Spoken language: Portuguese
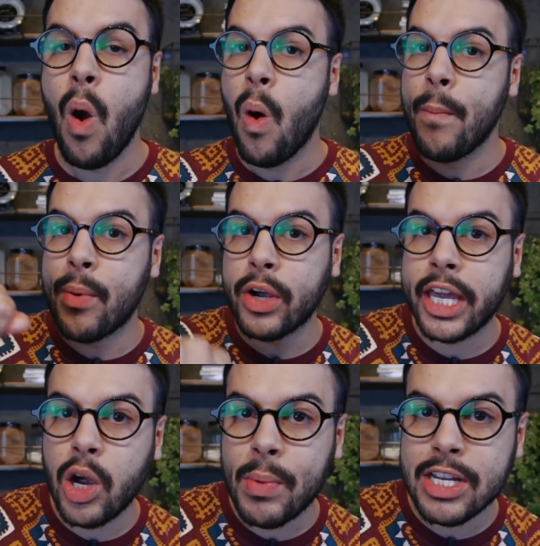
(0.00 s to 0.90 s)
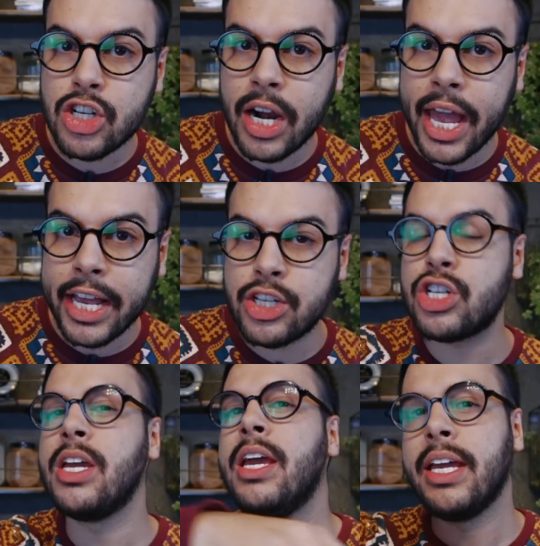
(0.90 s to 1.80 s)
um pouquinho mais de
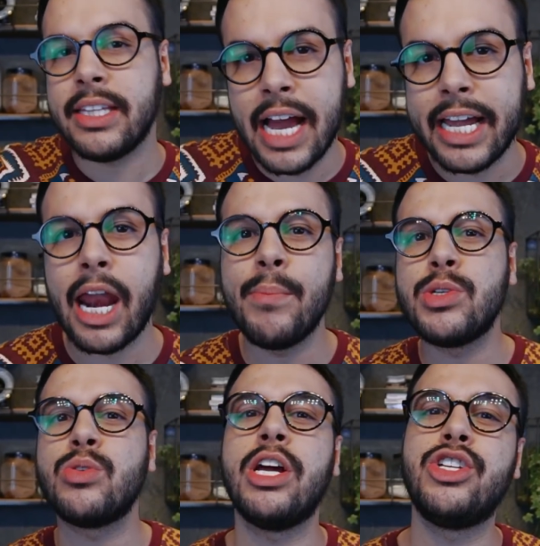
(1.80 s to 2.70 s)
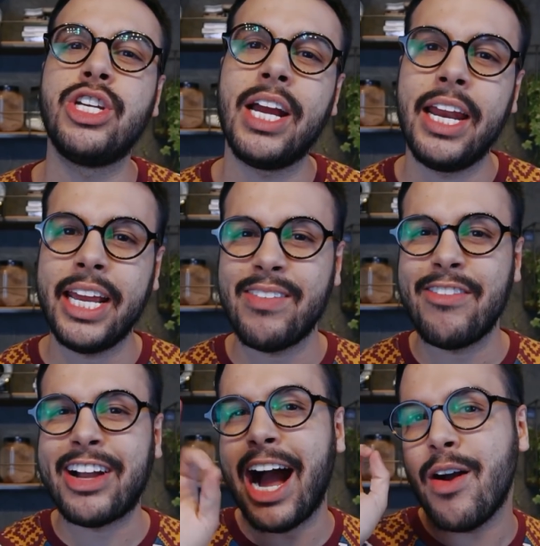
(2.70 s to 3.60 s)
leite e dar aquela misturadinha ali que
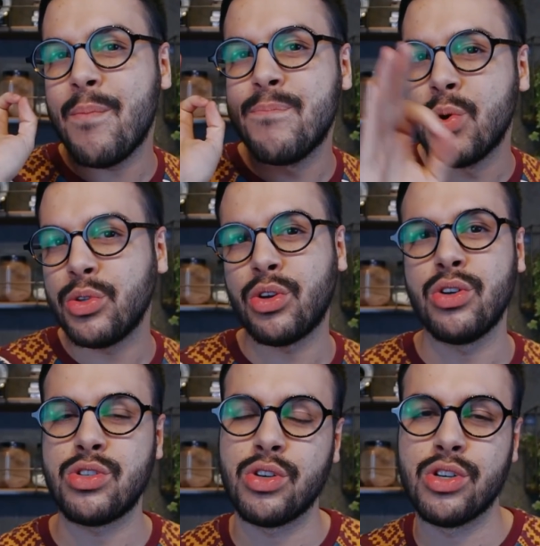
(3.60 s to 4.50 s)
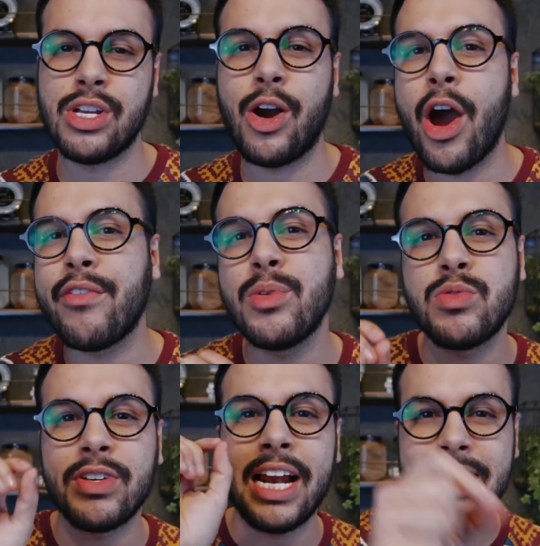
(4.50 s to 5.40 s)
vai ficar muito gostoso. Agora
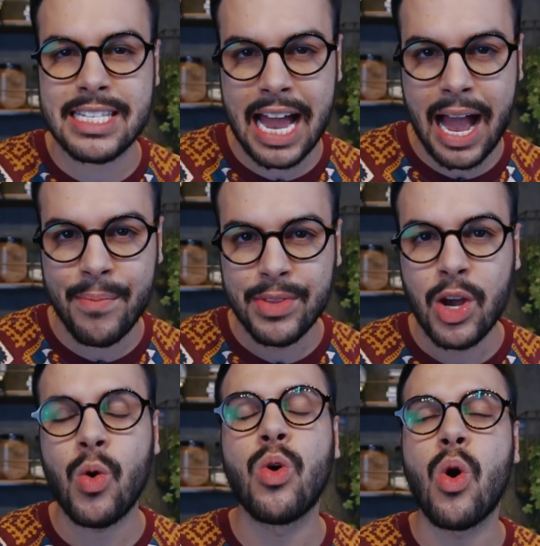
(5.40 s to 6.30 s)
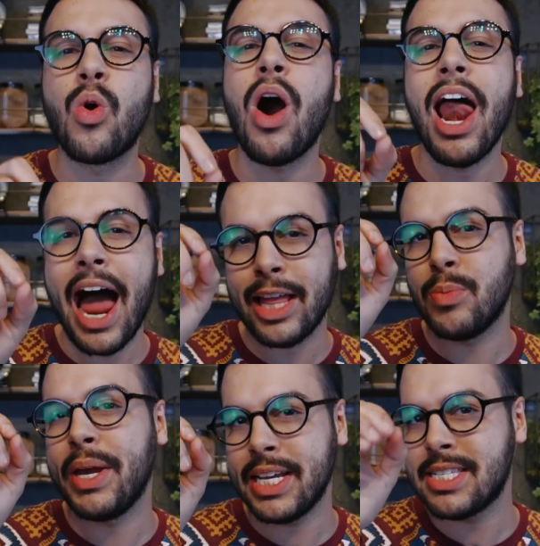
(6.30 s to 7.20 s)
vamos finalizar com coco
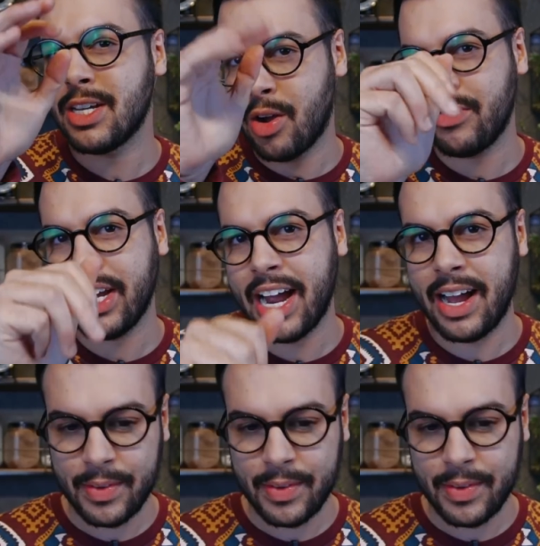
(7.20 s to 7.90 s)
ralado, bem assim, ó, vem cá.